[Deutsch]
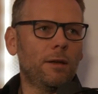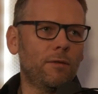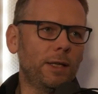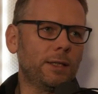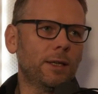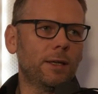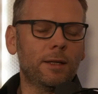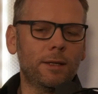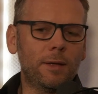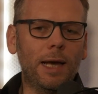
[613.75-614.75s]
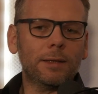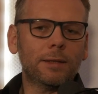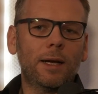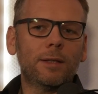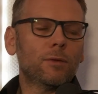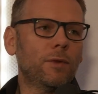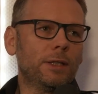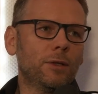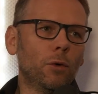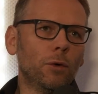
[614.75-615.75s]
welche äh, Lerninhalte und
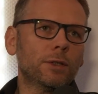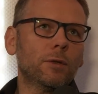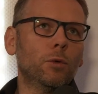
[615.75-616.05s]
welche Kurse?